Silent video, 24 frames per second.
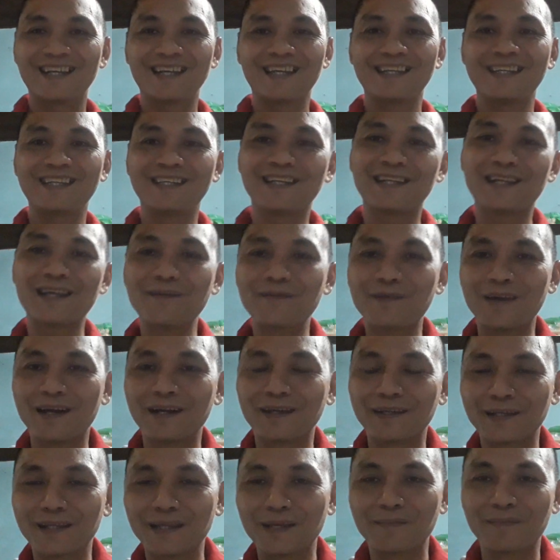cái cái
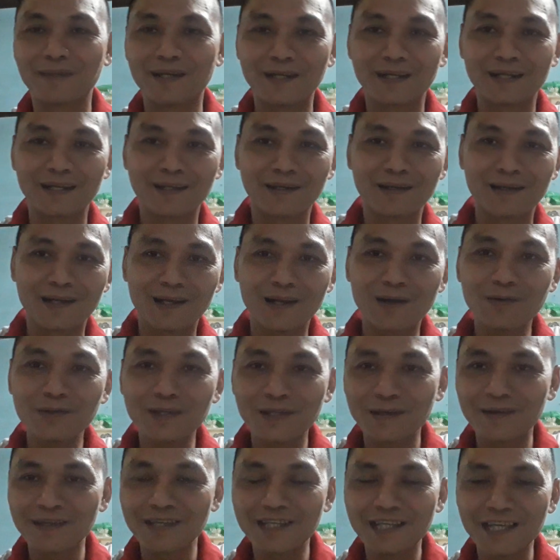phần thì mình nói
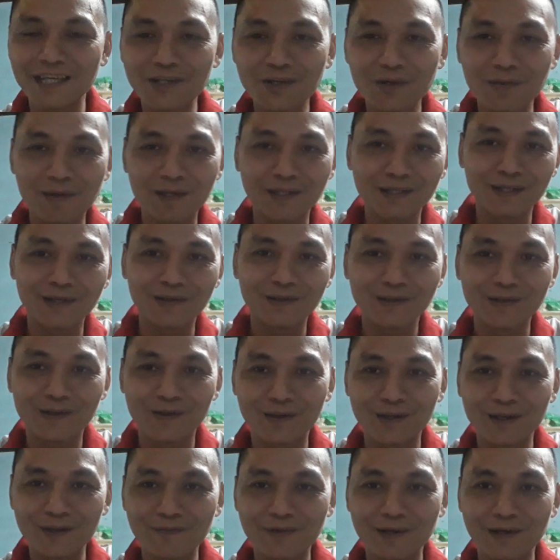theo ý kiến của mình thôi
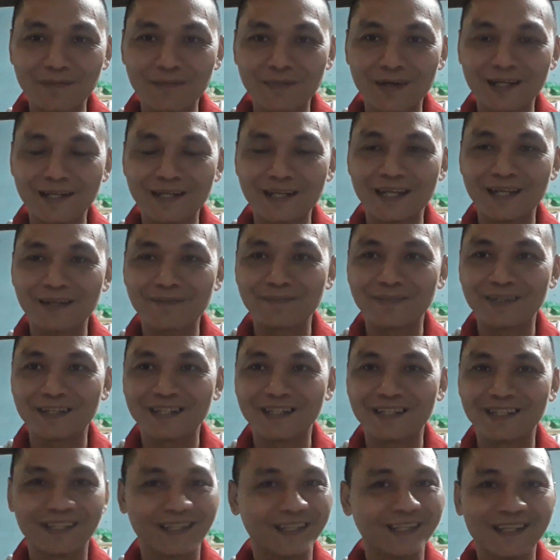còn cái phần mà anh em
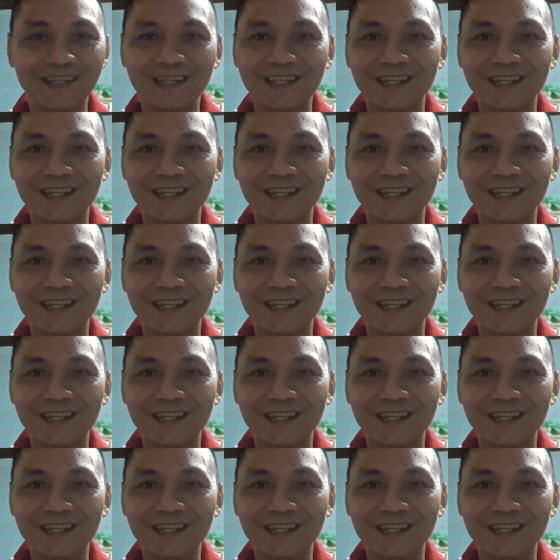thì